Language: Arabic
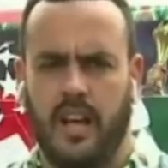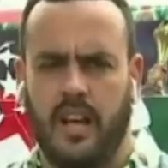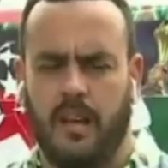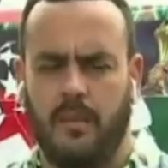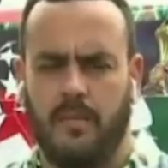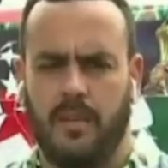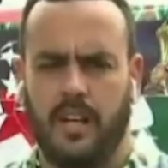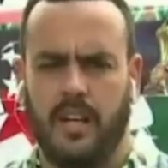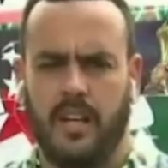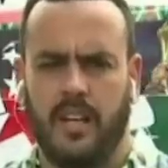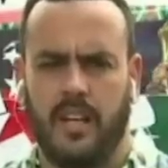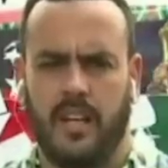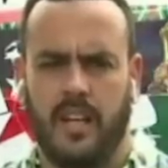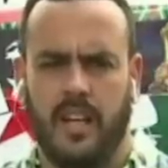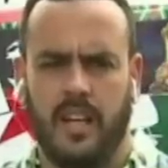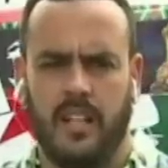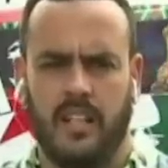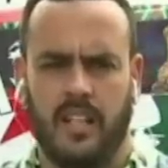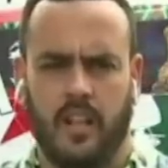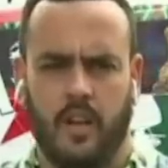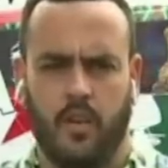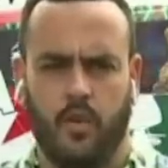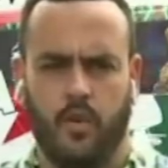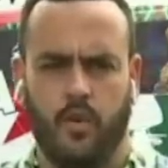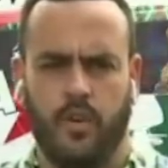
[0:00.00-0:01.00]
قبل اللقاء
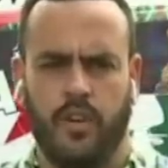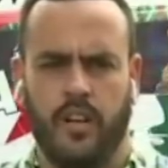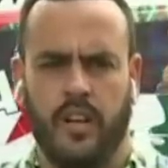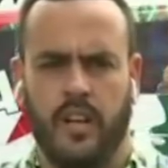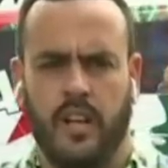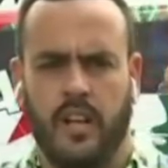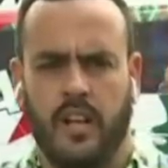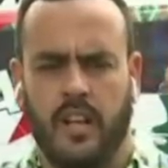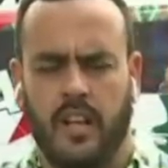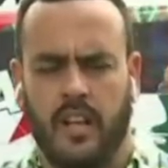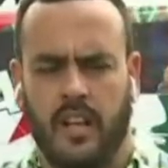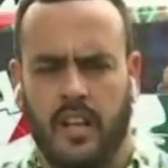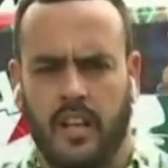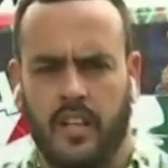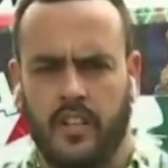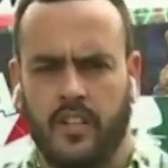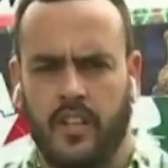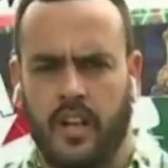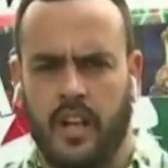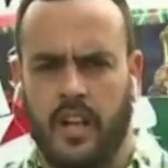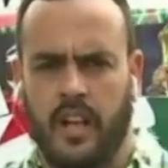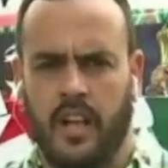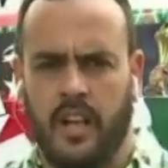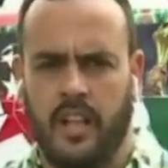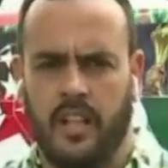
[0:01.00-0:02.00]
تكون
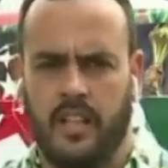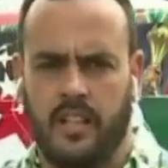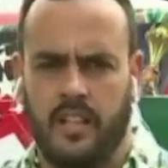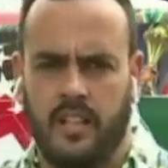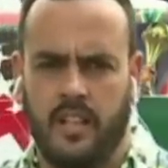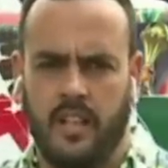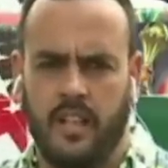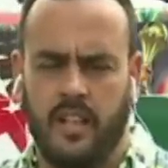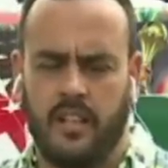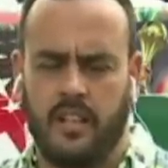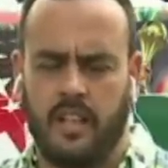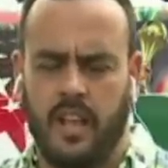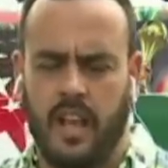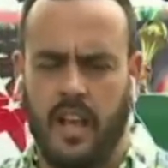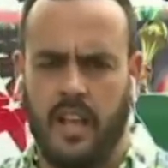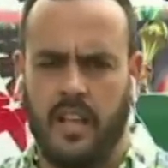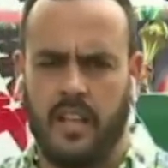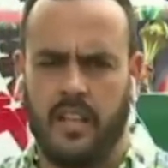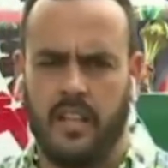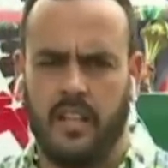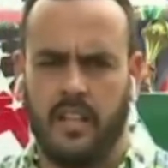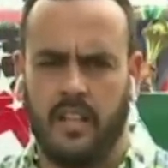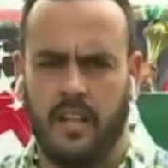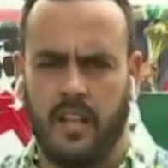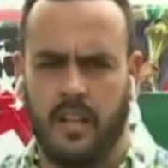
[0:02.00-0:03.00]
إجراءات
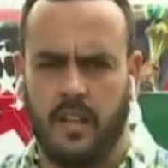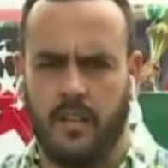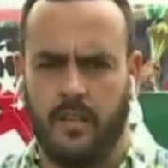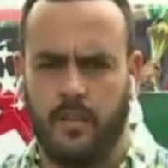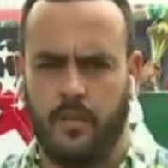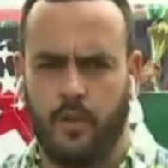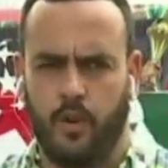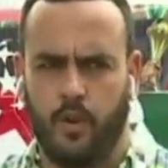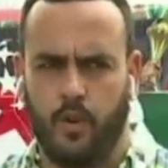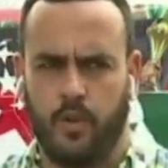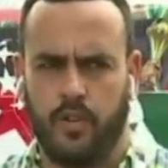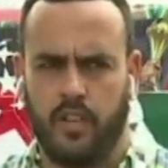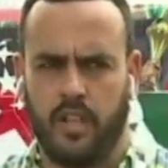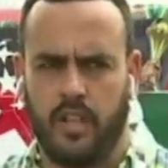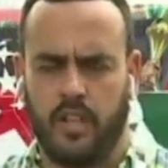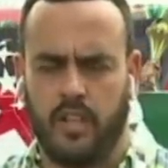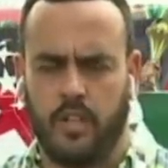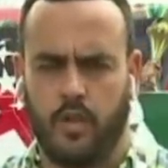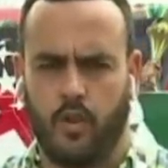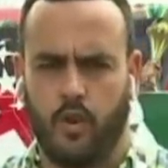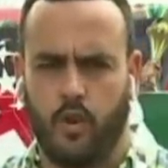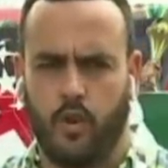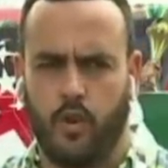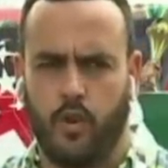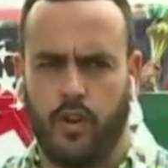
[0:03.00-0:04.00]
تحاليل فحوصات
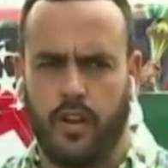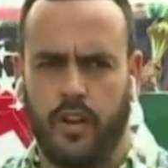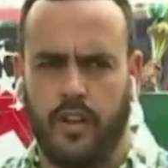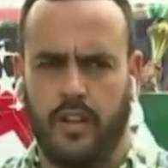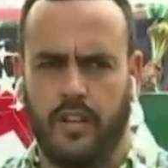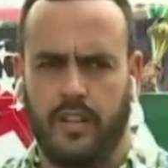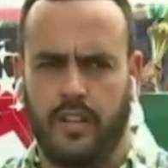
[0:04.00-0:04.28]
كورونا